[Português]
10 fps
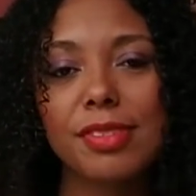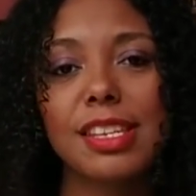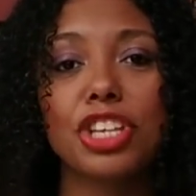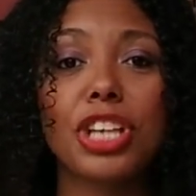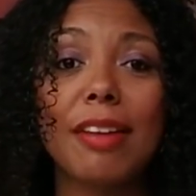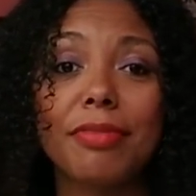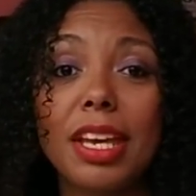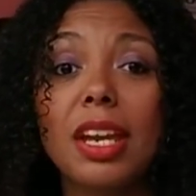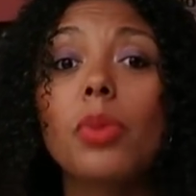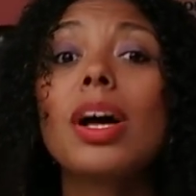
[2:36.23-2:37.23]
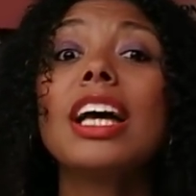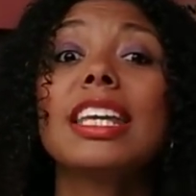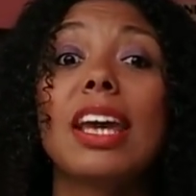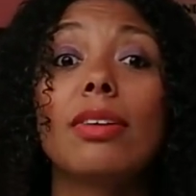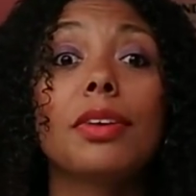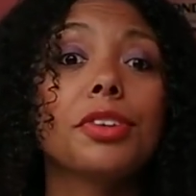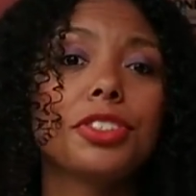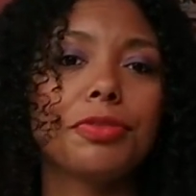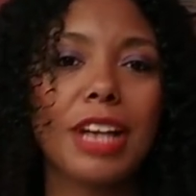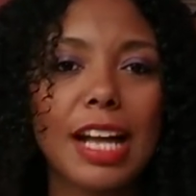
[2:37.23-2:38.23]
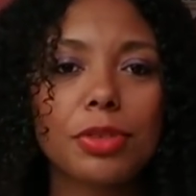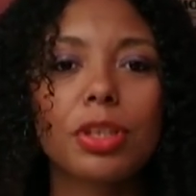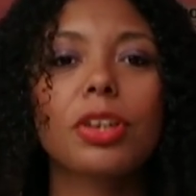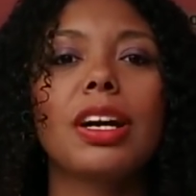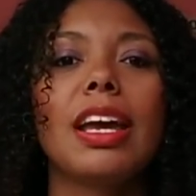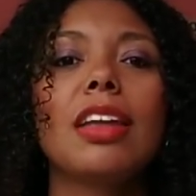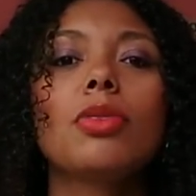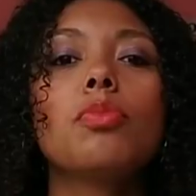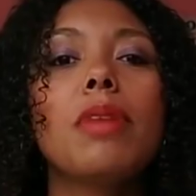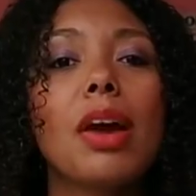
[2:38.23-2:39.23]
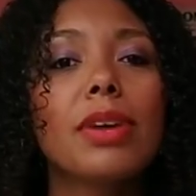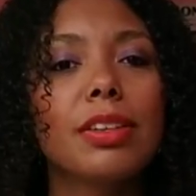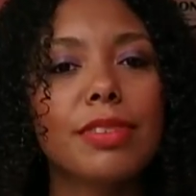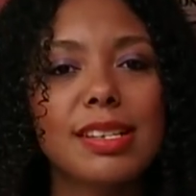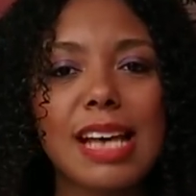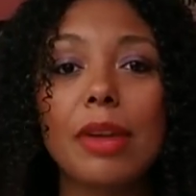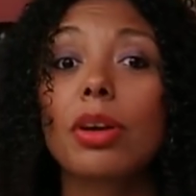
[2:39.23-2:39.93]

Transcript: Vocês já viram que é o liquidificador que eu ganhei no meu aniversário,